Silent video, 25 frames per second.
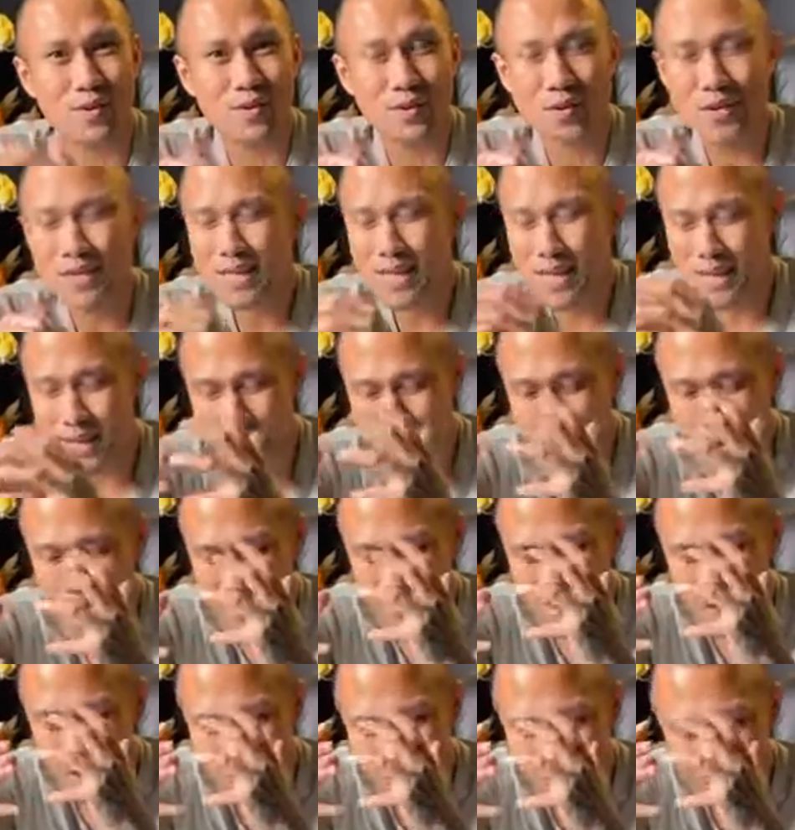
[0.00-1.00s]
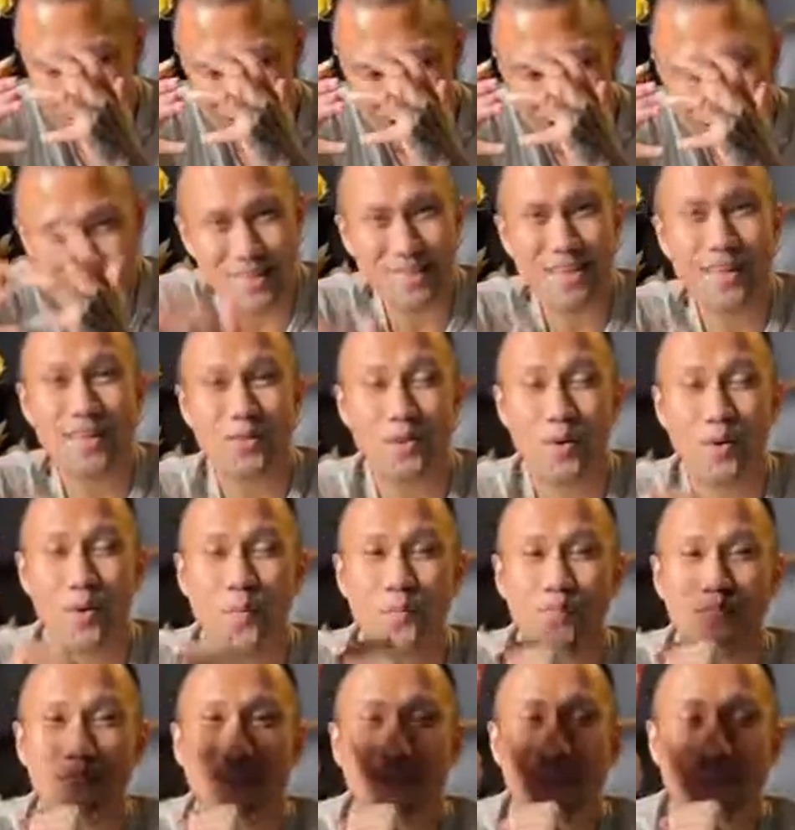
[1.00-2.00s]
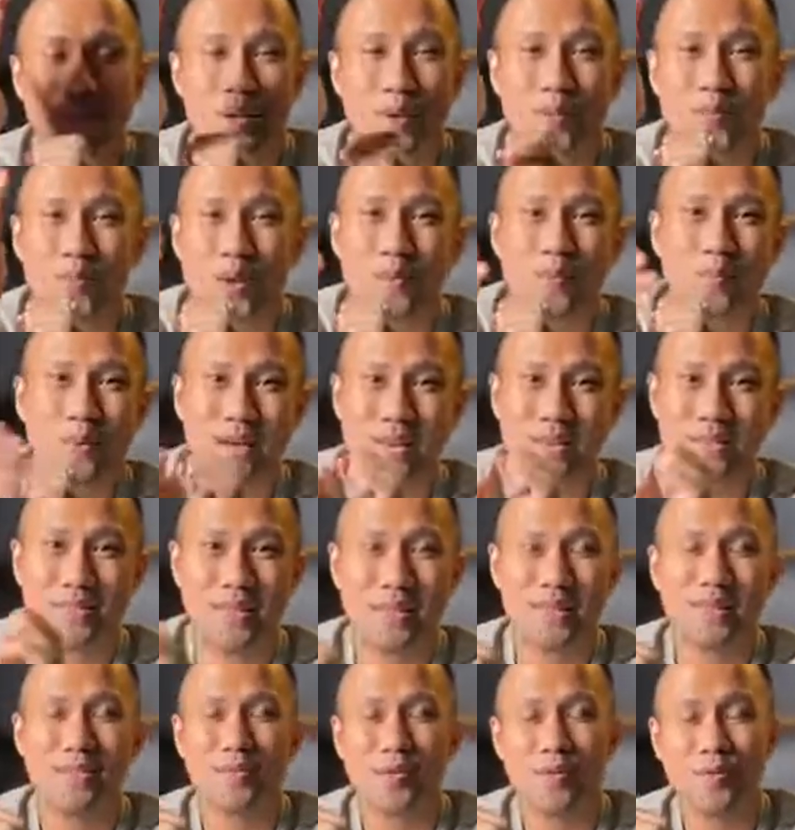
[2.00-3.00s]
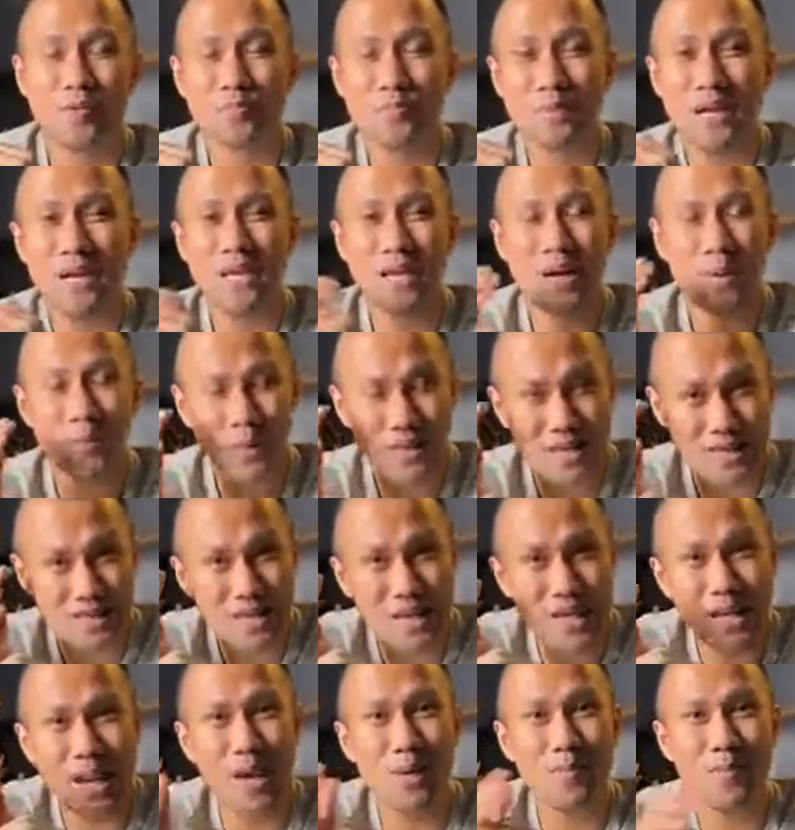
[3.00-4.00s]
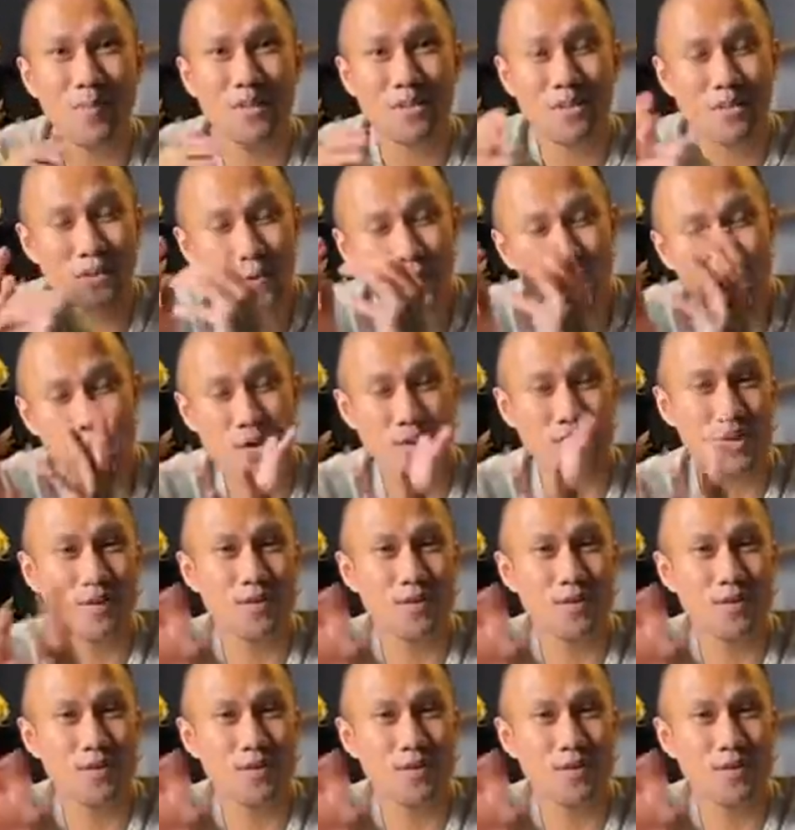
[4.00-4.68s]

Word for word: So, ginagawa namin lahat ng to. Syempre para sa inyo, bilang pasasalamat sa suporta